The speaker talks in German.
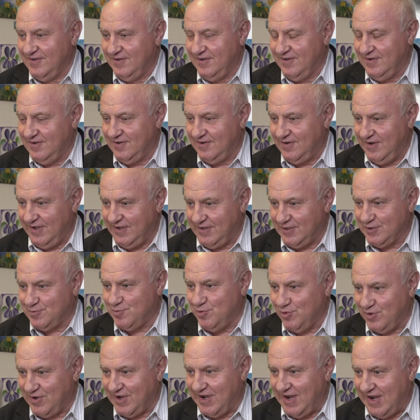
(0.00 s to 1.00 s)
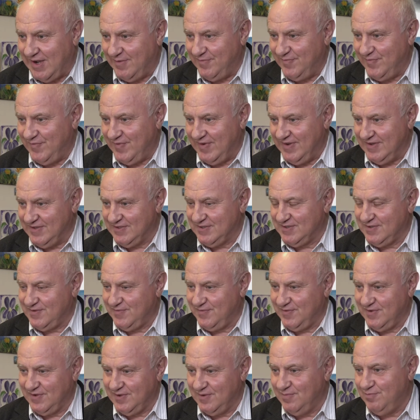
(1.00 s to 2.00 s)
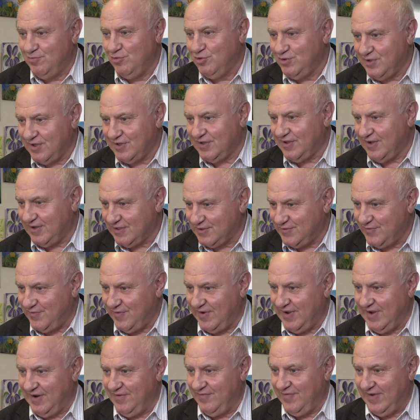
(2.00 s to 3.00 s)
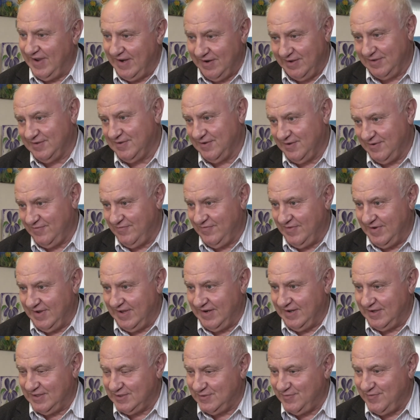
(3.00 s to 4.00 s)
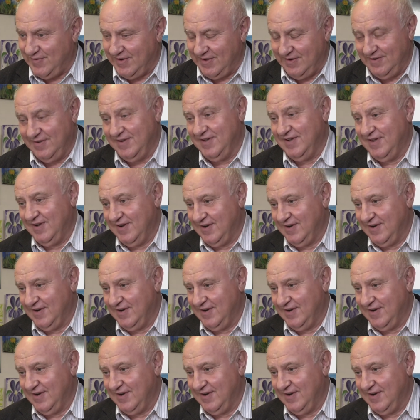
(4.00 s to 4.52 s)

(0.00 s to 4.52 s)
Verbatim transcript: äh, legt das Programm fest für Muttertagsfeiern, Weihnacht, Weihnachtsfeiern.